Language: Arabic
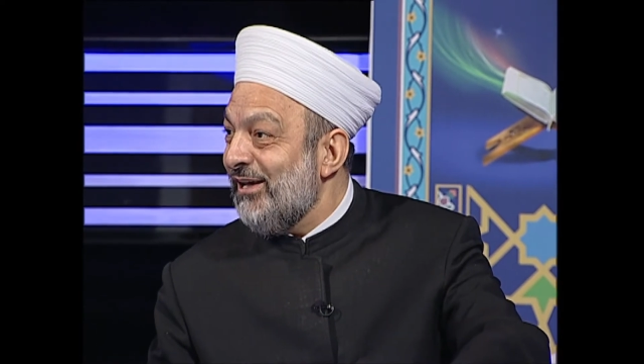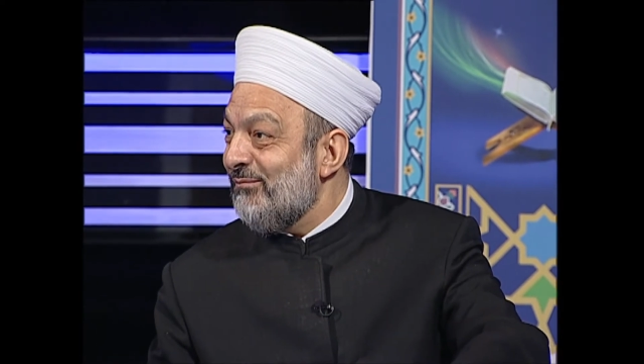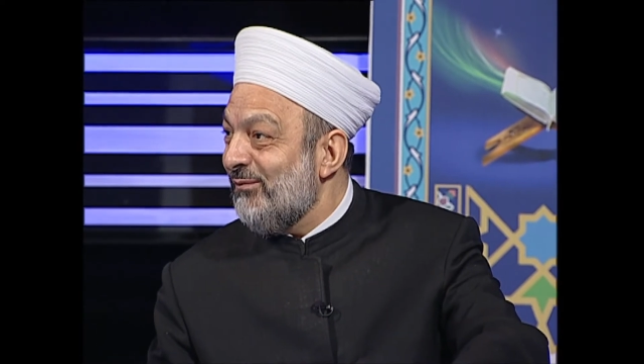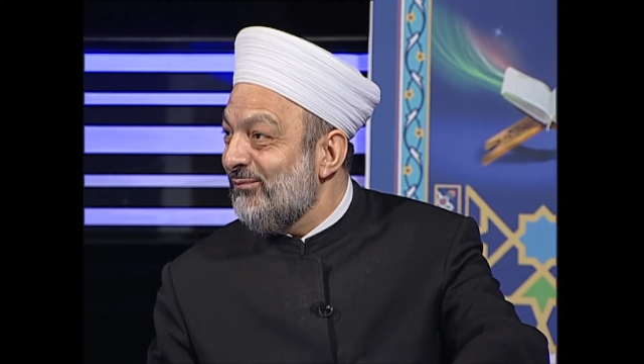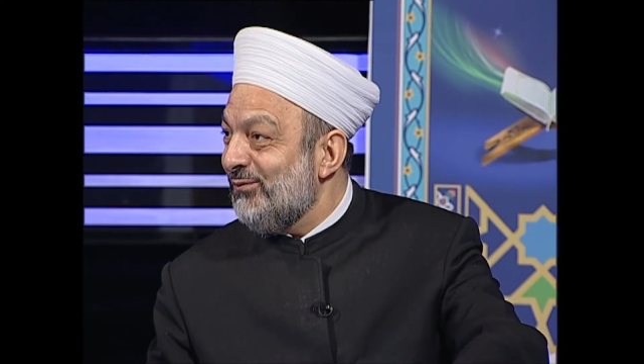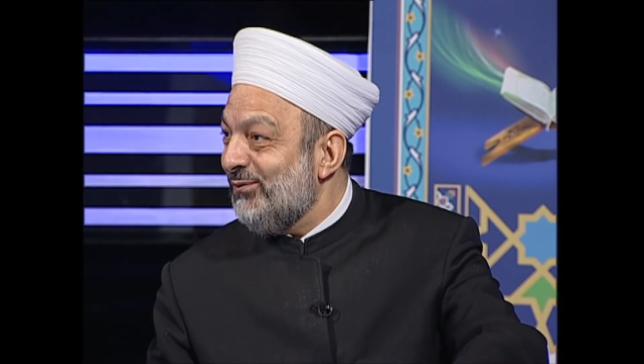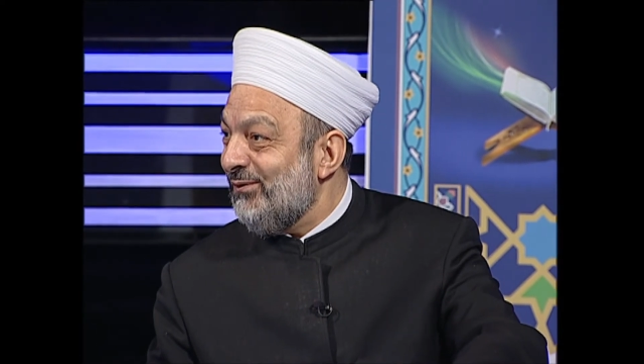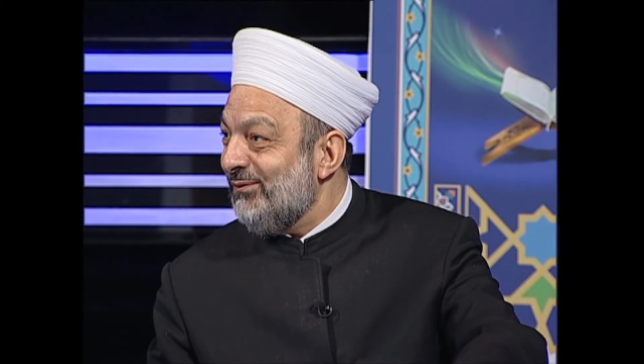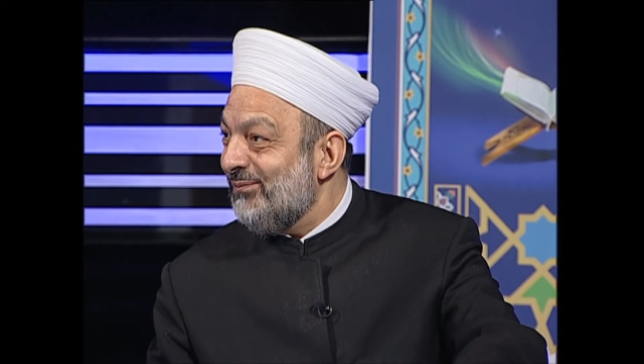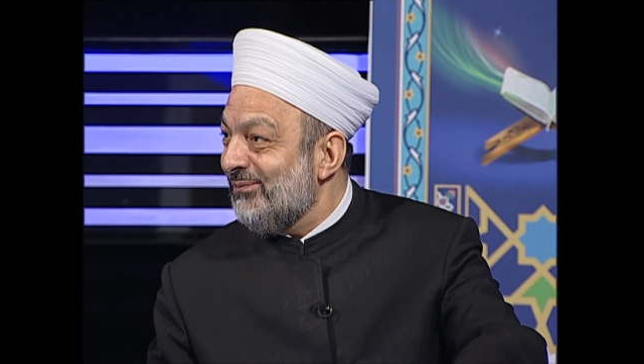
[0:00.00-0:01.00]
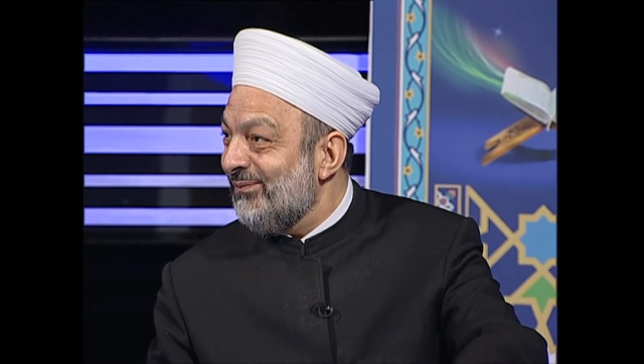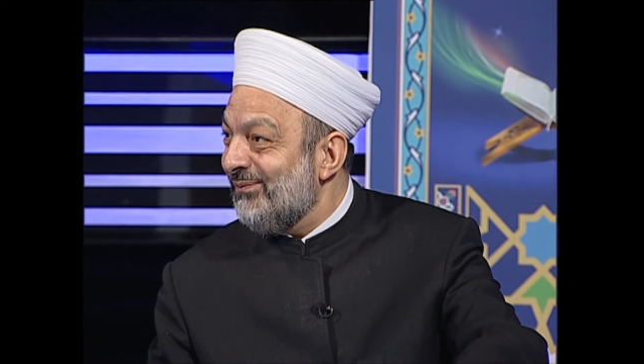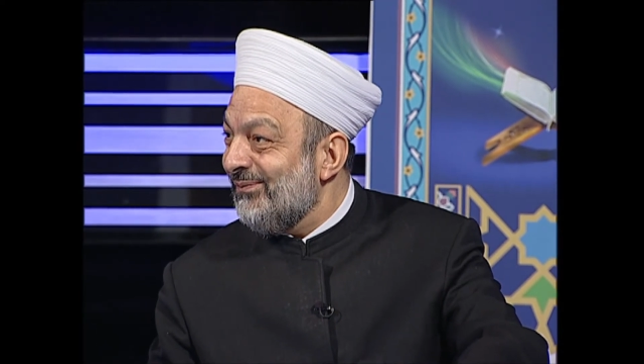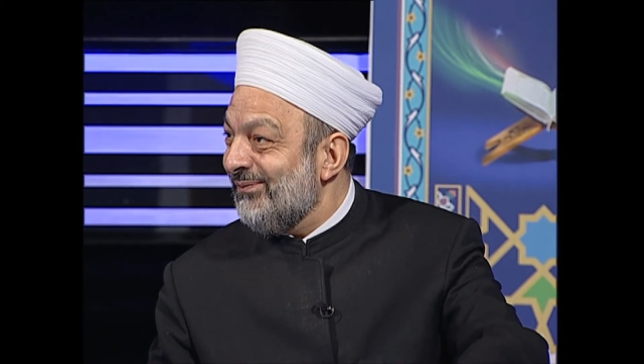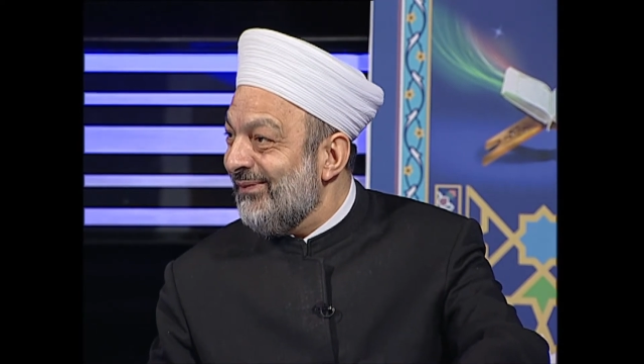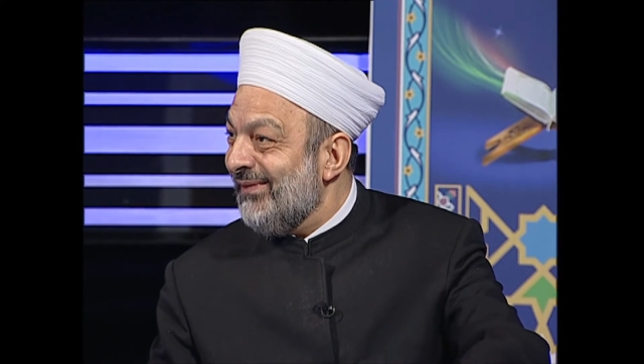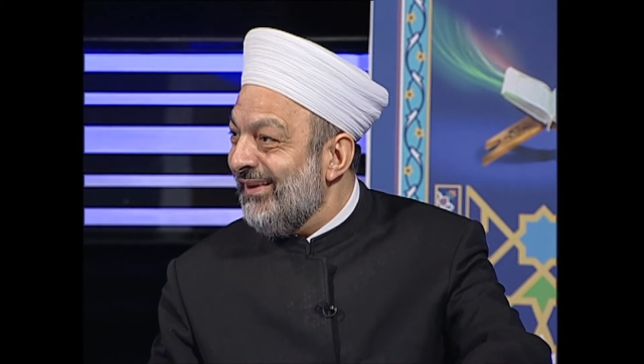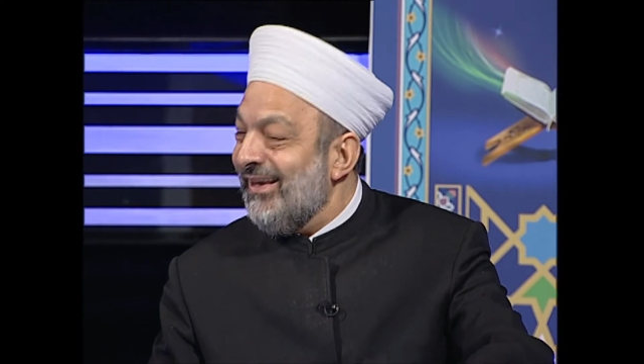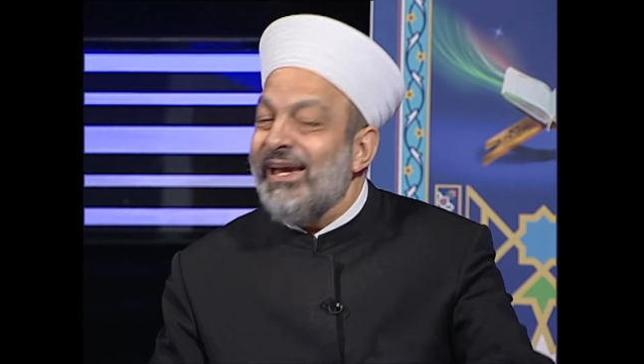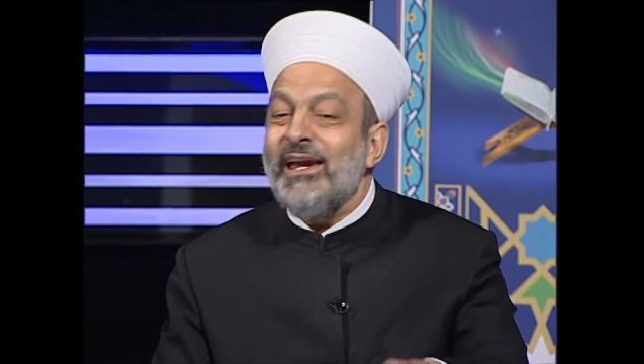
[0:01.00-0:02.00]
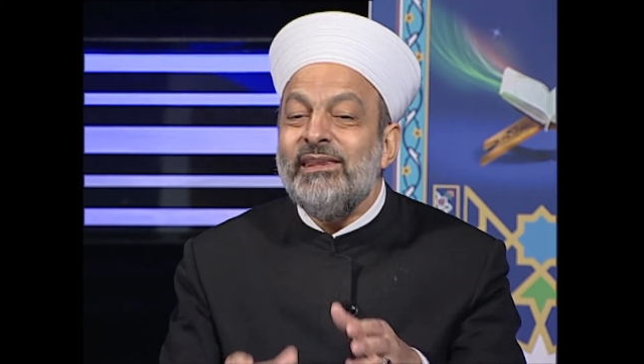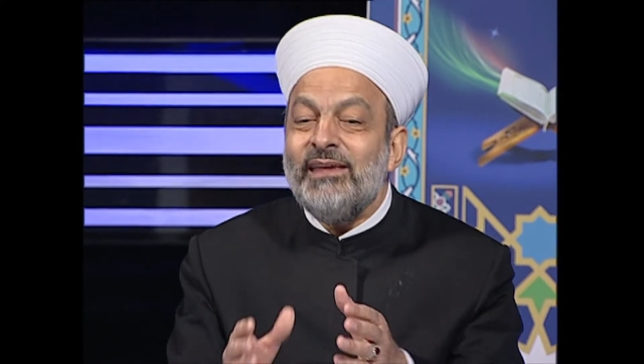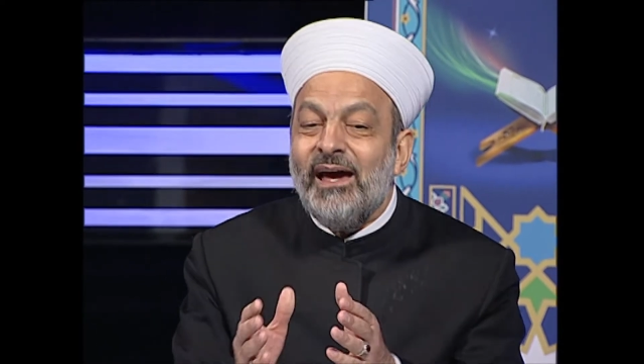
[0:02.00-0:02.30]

ممنوع إذا